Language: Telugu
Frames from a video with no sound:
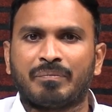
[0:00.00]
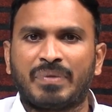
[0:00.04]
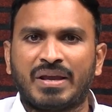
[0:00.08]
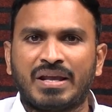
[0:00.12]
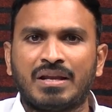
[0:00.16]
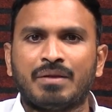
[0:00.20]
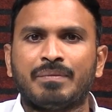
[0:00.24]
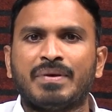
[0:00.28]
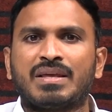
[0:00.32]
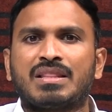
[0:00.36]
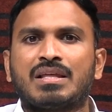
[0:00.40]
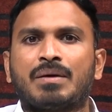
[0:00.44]

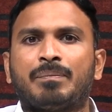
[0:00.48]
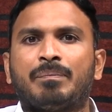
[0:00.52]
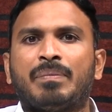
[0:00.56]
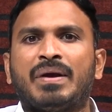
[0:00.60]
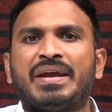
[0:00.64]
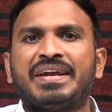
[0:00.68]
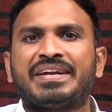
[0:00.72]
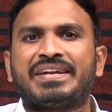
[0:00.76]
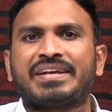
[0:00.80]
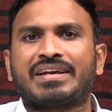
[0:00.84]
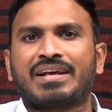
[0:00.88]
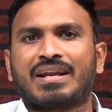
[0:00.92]
బెయిల్ మీద
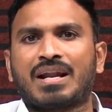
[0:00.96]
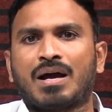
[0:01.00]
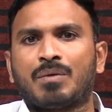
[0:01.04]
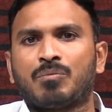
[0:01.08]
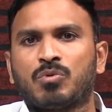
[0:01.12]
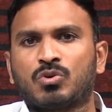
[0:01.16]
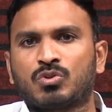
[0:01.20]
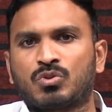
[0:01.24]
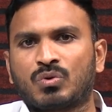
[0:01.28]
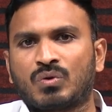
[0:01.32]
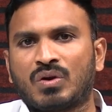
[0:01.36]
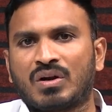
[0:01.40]
బయటికి
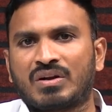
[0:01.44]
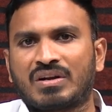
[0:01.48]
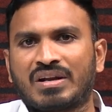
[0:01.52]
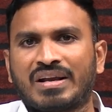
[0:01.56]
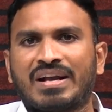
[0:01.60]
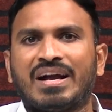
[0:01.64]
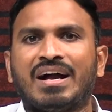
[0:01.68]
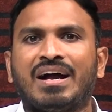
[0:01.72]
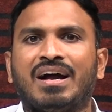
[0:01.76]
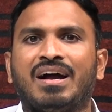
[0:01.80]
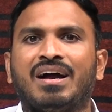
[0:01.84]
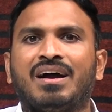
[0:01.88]

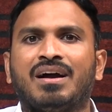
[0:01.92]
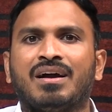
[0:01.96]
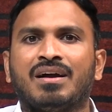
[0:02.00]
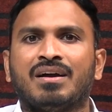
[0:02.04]
రాబోతున్నట్లుగా